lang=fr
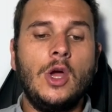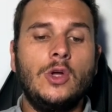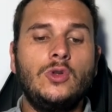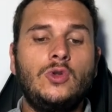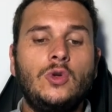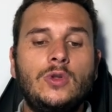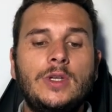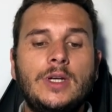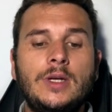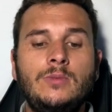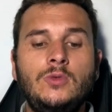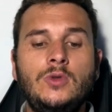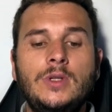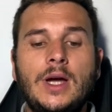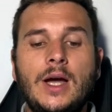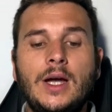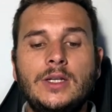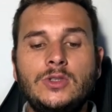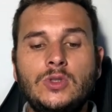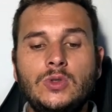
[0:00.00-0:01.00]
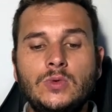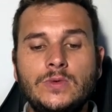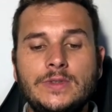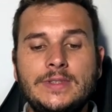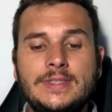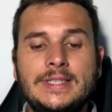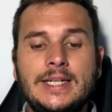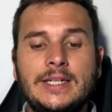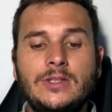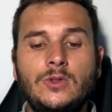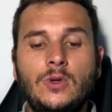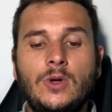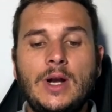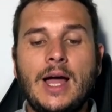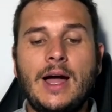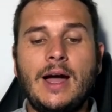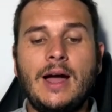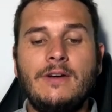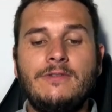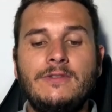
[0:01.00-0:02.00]
Taux de rémunération 5
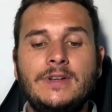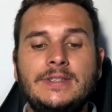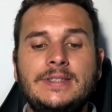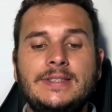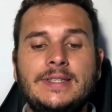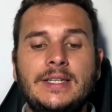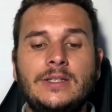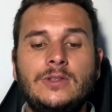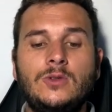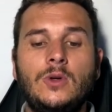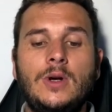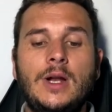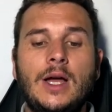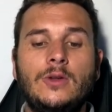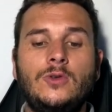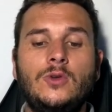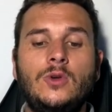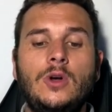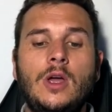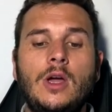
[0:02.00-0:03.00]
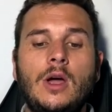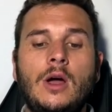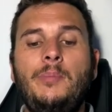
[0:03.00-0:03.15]
dollars à 25 dollars de l'heure